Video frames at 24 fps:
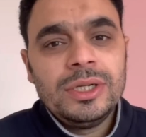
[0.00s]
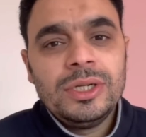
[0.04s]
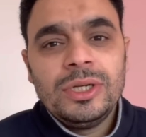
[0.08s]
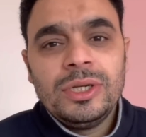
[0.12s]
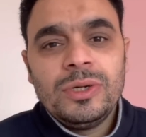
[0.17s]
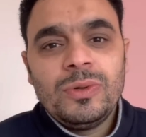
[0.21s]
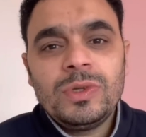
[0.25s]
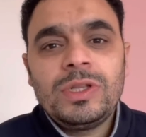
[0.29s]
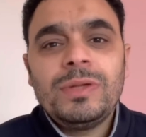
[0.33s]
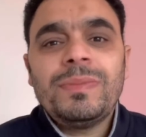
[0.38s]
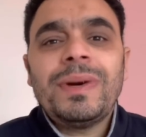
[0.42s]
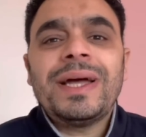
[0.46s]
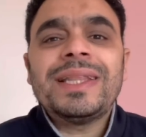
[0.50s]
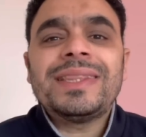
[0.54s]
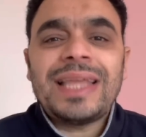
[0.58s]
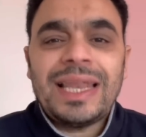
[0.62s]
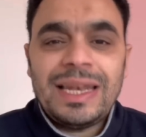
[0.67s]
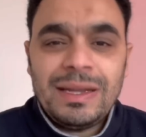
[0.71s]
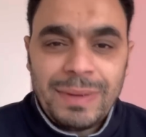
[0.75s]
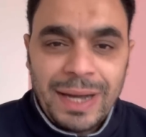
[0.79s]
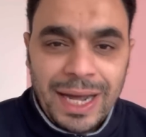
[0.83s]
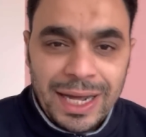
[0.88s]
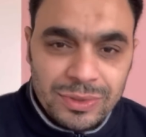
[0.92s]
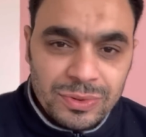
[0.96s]
وتبقى انت
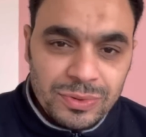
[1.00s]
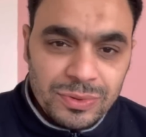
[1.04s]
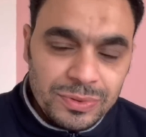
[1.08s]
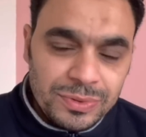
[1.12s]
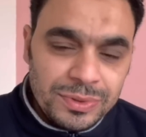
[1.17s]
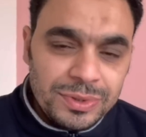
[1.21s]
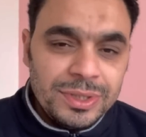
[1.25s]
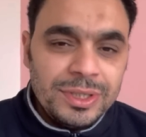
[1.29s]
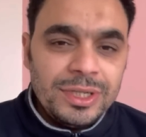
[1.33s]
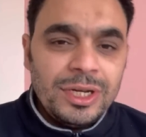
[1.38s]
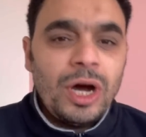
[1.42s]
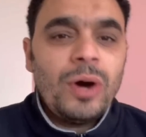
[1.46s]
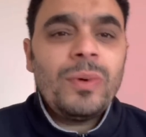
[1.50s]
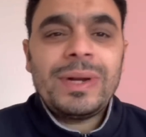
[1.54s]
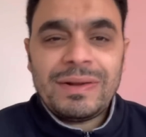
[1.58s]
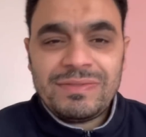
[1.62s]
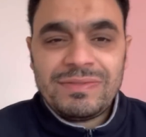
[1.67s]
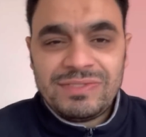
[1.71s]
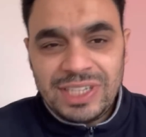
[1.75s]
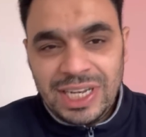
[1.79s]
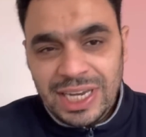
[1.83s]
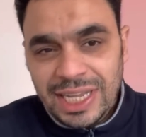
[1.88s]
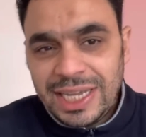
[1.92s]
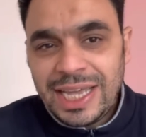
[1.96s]
اللي بعده هو
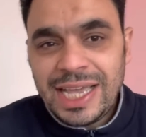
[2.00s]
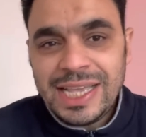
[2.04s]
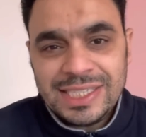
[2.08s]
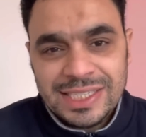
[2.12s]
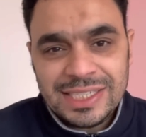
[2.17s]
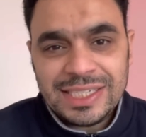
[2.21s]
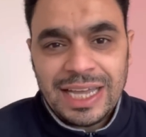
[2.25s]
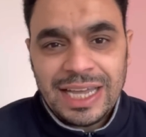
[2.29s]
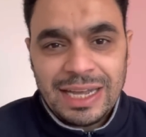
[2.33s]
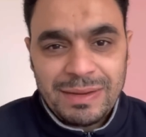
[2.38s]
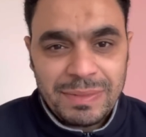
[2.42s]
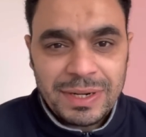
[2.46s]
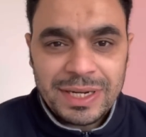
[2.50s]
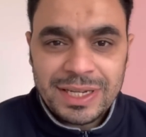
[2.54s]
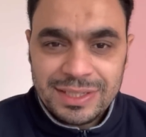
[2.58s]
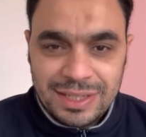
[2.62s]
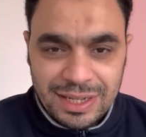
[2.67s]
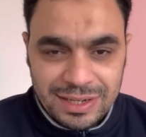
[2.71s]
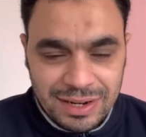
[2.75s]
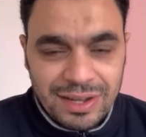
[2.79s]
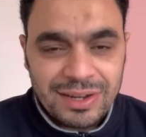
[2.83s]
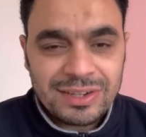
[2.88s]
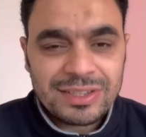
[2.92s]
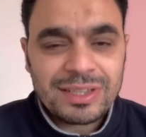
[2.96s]
نفس الحكايه سيسي عمل كده
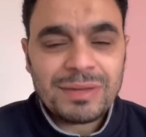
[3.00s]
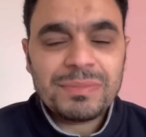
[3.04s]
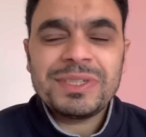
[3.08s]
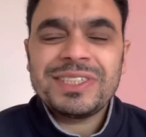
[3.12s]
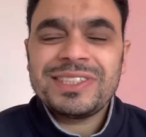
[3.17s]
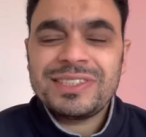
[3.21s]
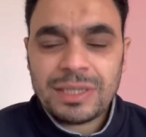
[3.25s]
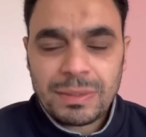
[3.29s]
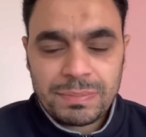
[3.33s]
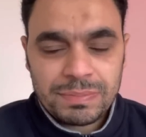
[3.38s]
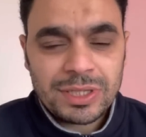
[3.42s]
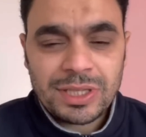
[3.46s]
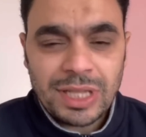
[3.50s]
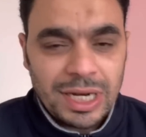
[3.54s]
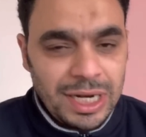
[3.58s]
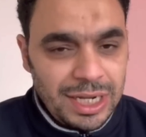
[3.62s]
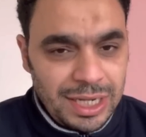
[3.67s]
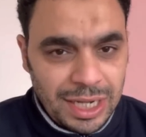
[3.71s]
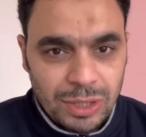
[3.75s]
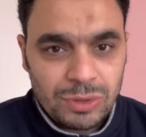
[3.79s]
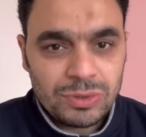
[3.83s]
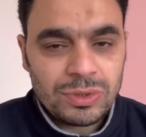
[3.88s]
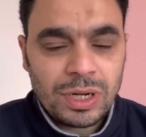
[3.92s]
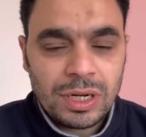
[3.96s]
النهارده بالظبط طلع
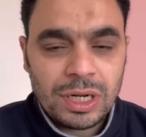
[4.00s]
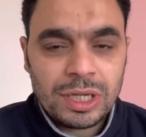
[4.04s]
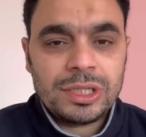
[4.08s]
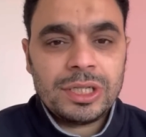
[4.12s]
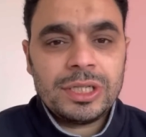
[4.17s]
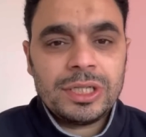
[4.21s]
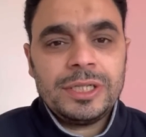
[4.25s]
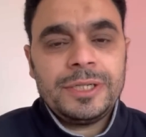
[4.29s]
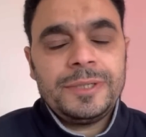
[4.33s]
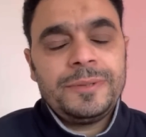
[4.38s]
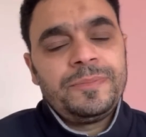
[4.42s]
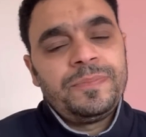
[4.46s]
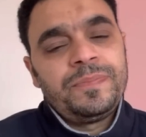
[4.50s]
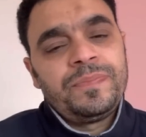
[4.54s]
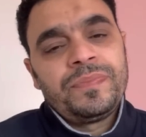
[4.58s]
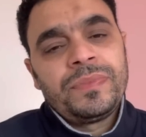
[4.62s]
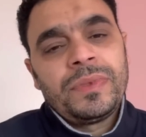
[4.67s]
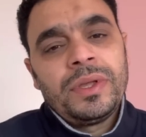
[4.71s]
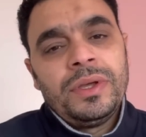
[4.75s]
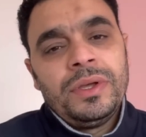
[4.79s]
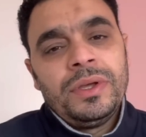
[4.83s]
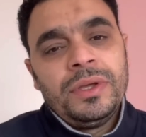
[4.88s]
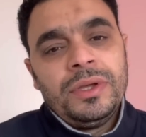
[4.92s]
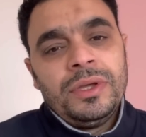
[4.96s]
ياخد اللقطه دي
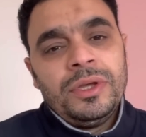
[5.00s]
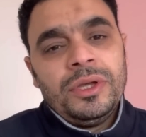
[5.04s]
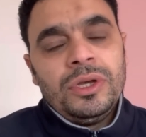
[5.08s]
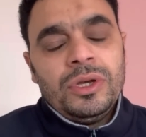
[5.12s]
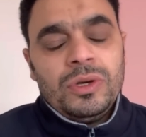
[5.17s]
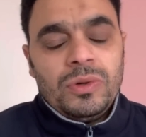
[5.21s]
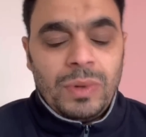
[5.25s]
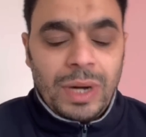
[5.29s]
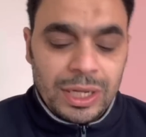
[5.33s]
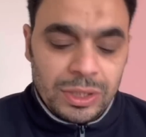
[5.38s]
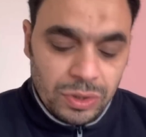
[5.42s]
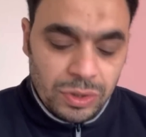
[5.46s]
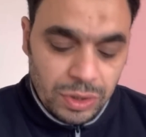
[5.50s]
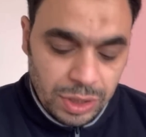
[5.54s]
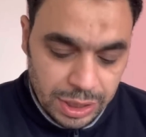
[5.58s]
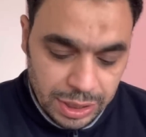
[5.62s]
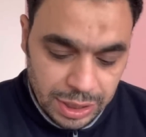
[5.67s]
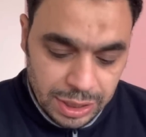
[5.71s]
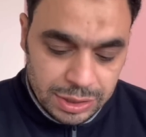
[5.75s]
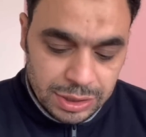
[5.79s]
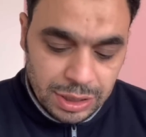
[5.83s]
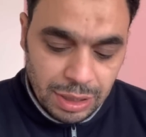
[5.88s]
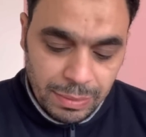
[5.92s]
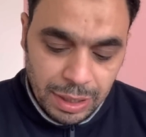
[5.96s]
وقعد يقول
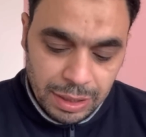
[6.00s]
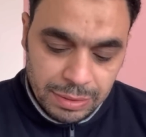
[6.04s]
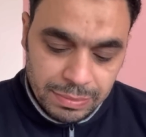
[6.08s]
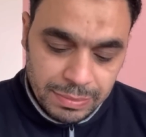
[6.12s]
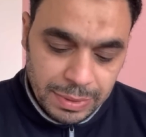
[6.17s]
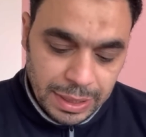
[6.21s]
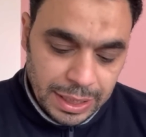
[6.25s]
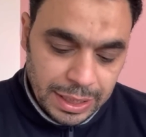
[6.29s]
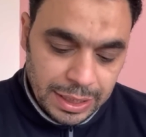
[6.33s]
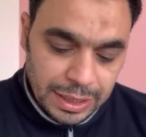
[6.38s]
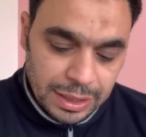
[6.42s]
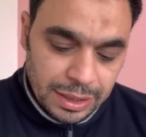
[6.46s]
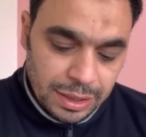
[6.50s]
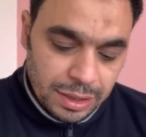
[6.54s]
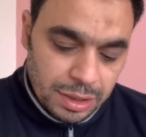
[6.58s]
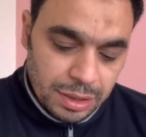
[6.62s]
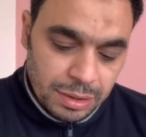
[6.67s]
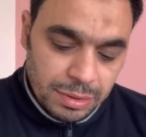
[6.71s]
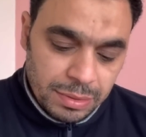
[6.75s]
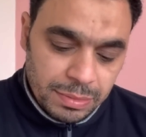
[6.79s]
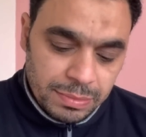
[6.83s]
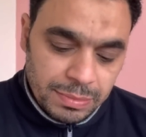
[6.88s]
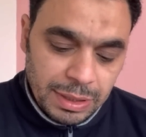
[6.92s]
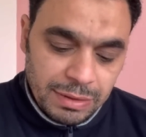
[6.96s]
للناس طبعا بقى ايه
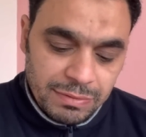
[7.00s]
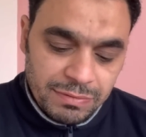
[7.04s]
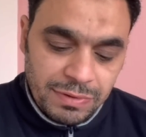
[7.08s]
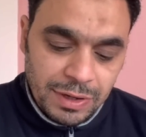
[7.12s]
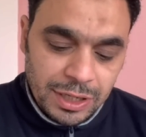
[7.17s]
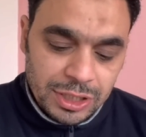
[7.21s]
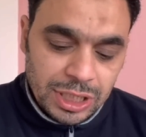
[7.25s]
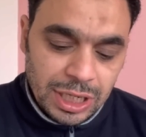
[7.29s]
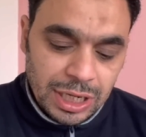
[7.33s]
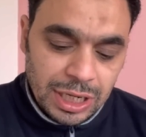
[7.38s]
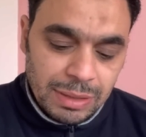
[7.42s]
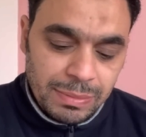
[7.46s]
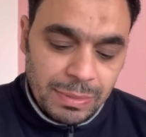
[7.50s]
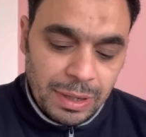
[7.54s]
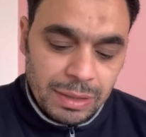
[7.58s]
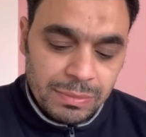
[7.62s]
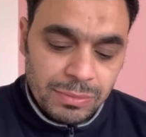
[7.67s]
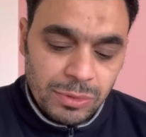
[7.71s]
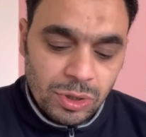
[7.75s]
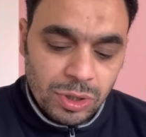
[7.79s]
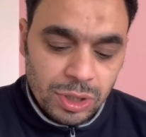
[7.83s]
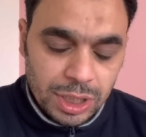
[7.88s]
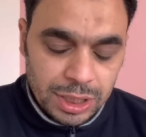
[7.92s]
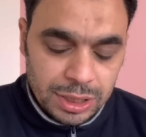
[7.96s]
آه، ما ينفعش يا جماعه
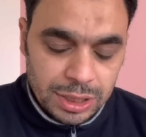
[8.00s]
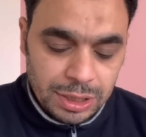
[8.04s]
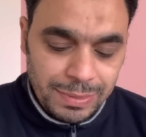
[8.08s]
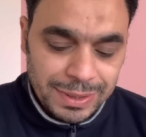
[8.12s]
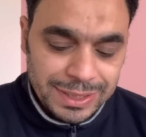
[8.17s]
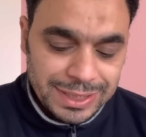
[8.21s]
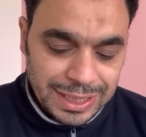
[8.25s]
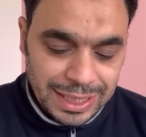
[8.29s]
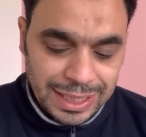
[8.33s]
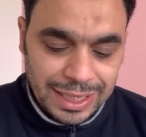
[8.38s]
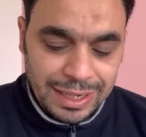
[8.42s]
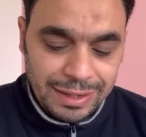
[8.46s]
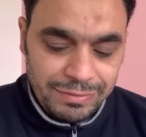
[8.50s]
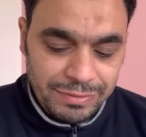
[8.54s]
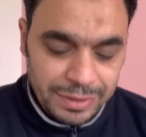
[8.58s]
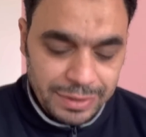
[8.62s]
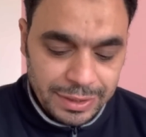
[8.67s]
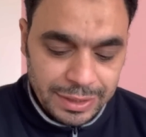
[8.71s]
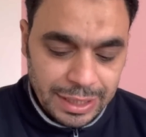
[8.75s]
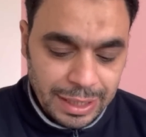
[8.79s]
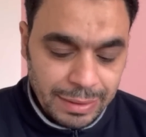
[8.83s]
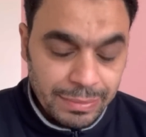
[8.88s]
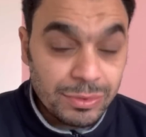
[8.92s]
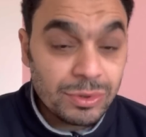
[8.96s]
المواقع دي بس انا في
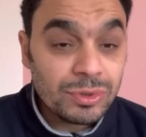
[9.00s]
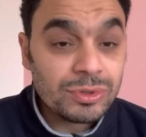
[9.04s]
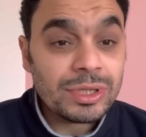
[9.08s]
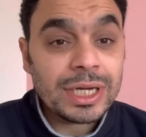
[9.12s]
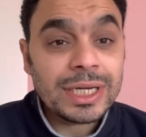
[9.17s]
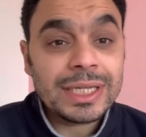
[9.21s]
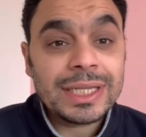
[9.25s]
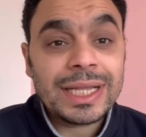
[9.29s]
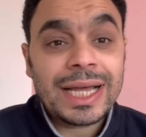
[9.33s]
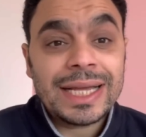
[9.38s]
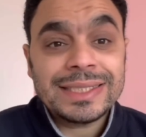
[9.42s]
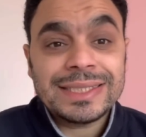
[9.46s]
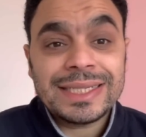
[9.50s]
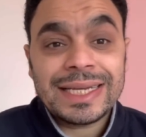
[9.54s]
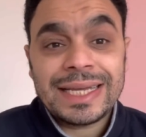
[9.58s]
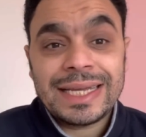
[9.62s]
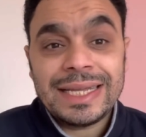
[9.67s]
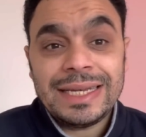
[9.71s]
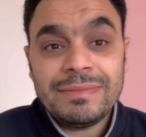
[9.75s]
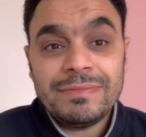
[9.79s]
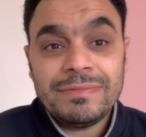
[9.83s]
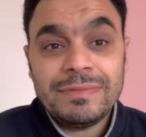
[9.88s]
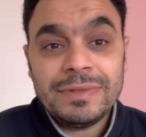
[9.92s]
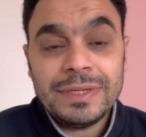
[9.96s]
كام نقطه كده عايز
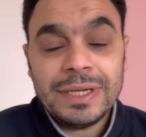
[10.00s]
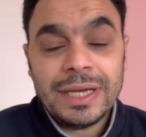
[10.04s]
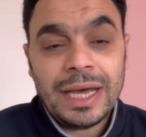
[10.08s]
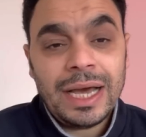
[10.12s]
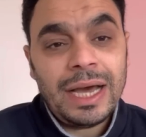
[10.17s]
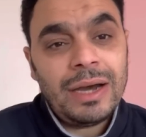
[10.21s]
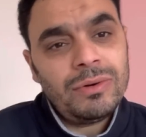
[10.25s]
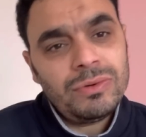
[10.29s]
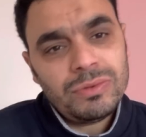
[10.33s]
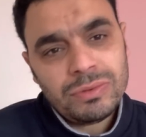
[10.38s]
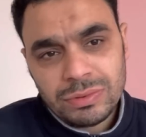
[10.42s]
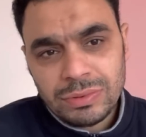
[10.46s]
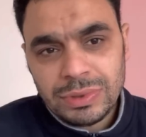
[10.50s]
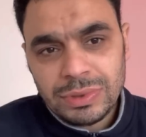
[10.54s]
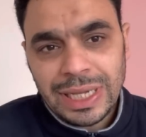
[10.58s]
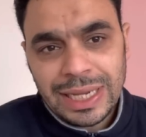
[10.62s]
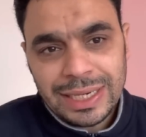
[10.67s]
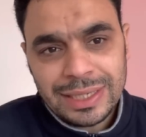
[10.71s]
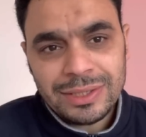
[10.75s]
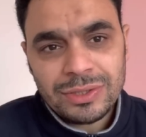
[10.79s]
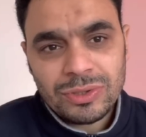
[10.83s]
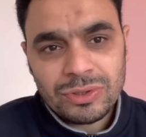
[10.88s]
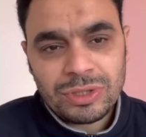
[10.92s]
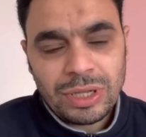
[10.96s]
اتكلم فيها او
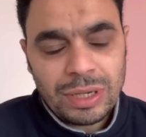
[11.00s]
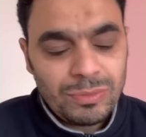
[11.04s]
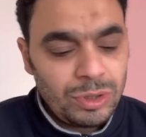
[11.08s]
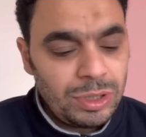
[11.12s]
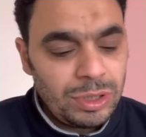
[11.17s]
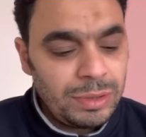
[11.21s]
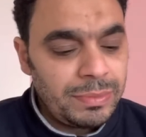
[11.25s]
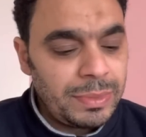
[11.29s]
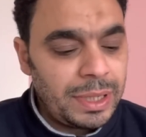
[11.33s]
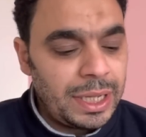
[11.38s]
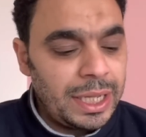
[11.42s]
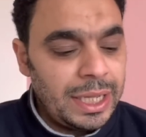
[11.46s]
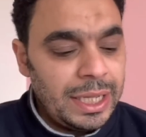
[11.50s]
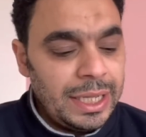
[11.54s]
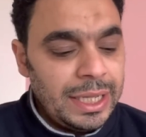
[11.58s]
يعني النقطه المهمه